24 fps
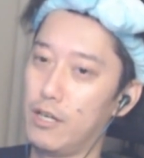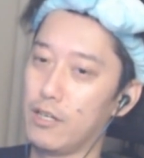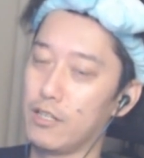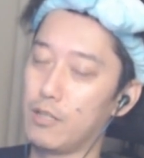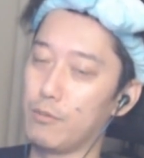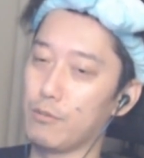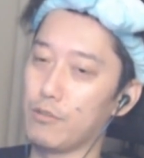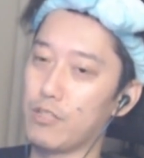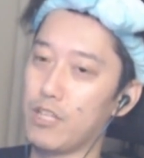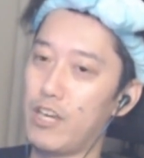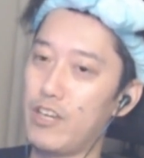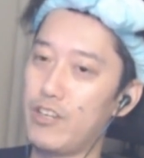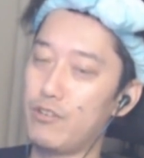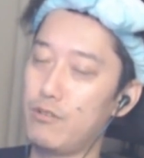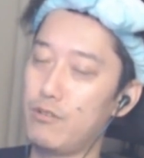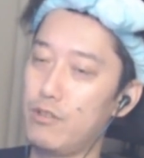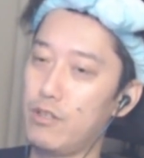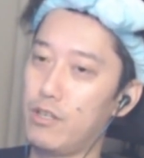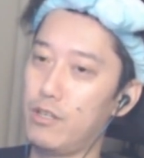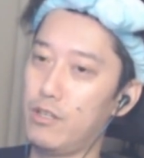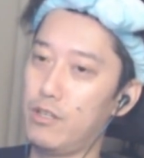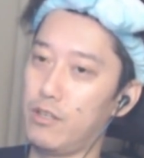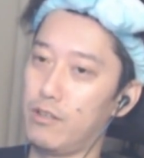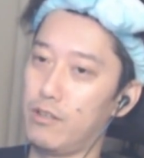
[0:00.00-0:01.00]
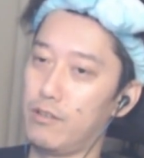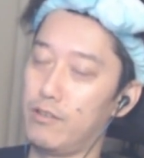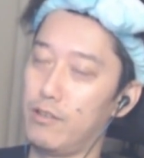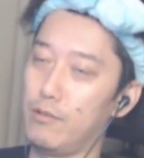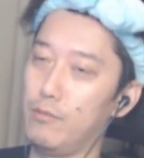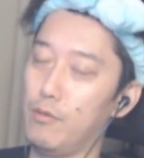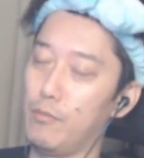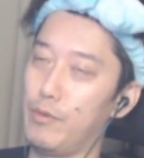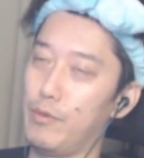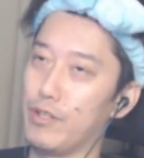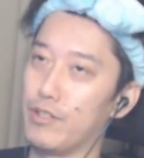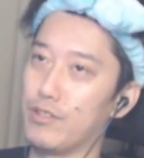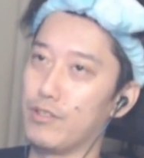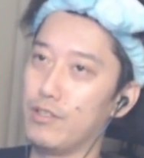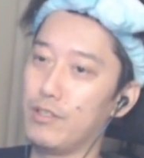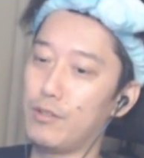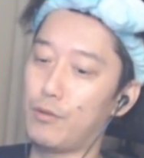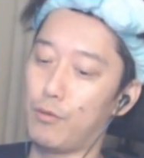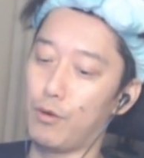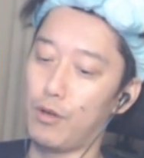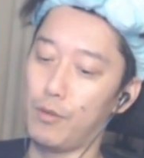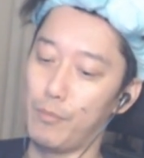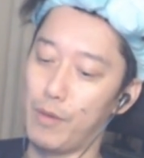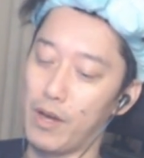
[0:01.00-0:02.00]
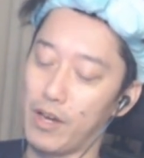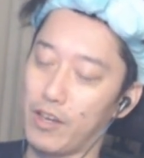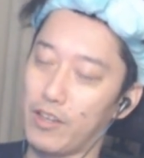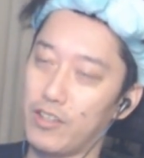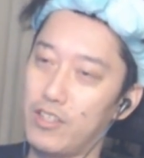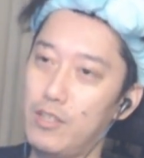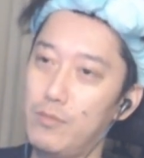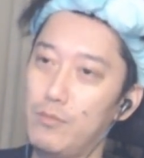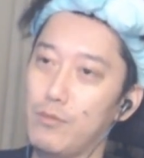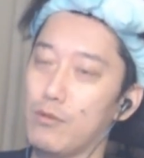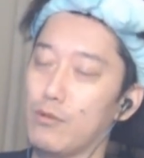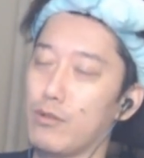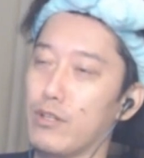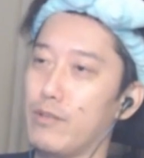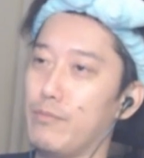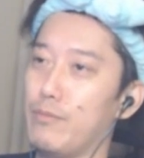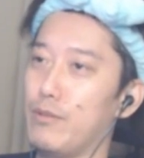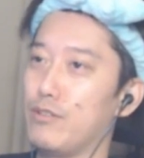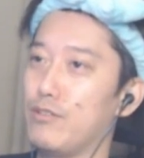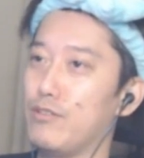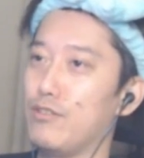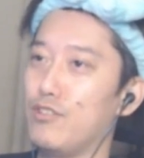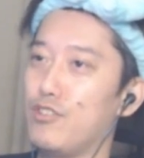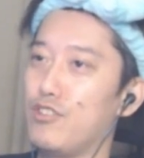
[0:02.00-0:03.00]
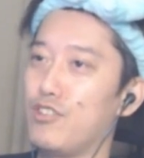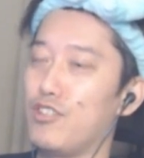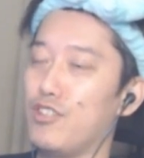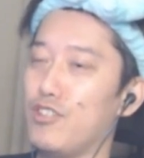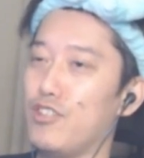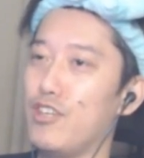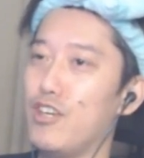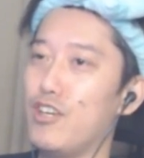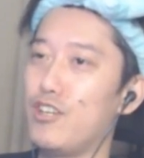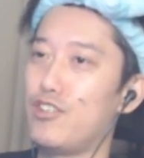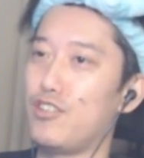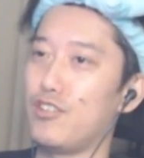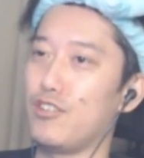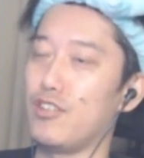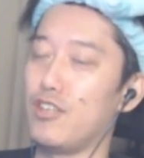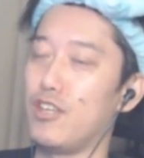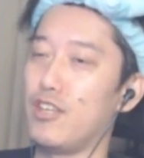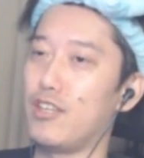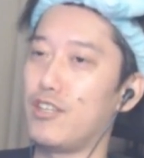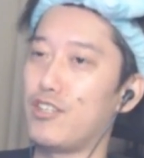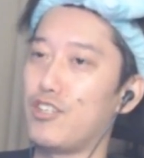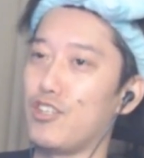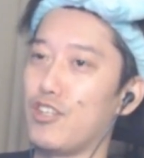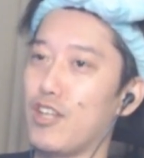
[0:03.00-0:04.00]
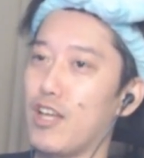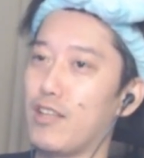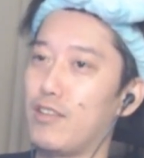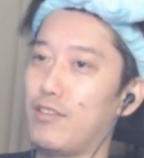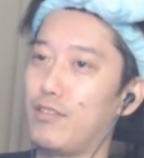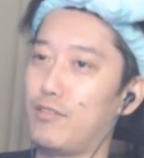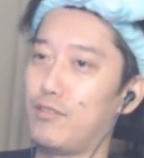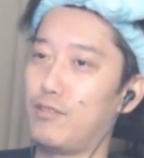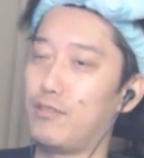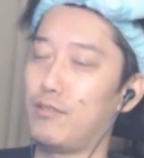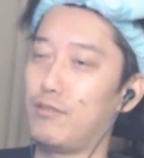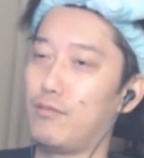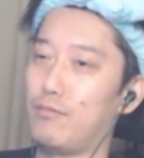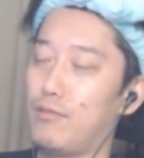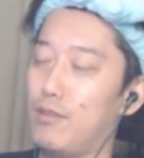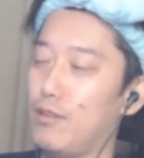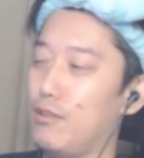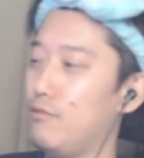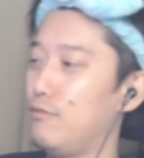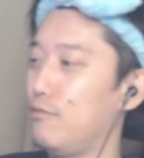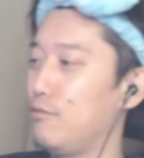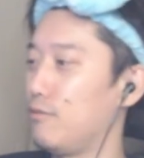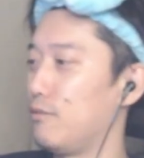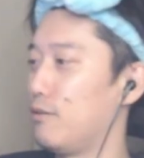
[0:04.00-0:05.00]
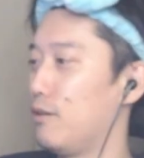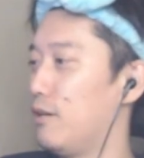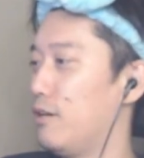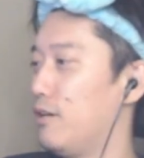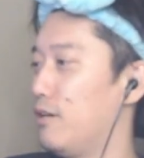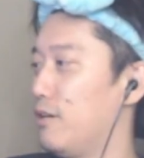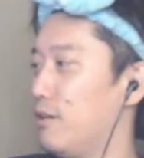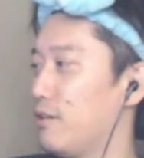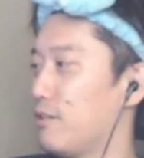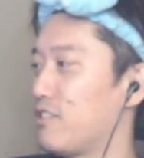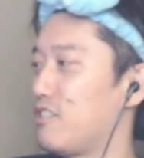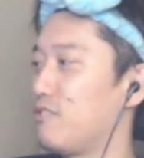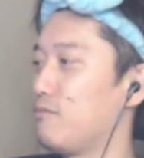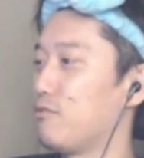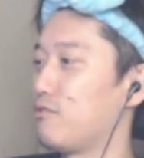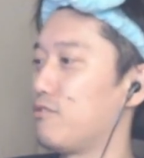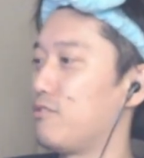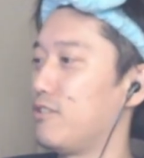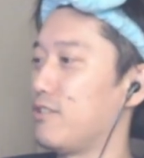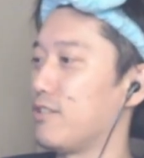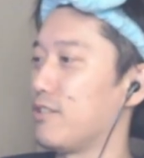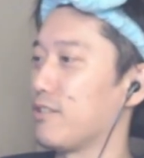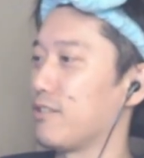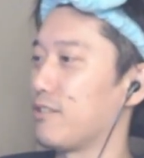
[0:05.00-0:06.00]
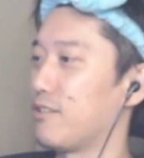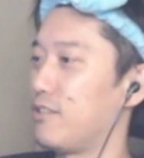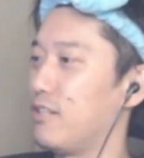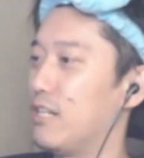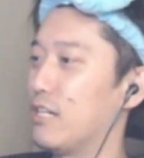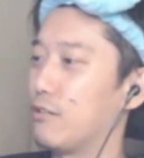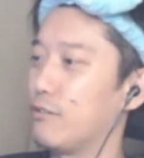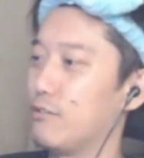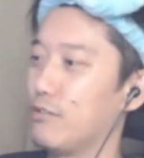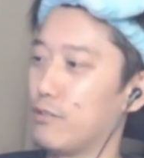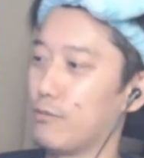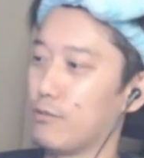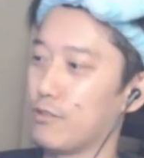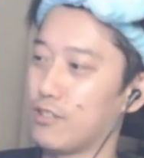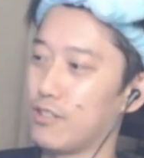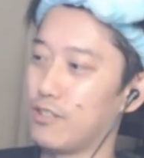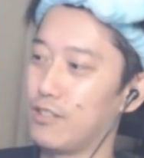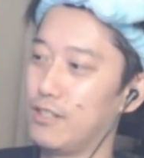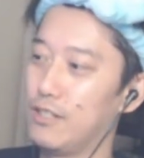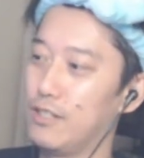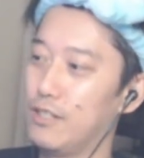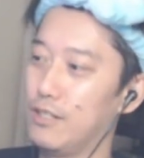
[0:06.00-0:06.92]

でも最終的に、でも別にこれ負けても俺別に死にやしねえしなっていう気持ちで気楽に行きました。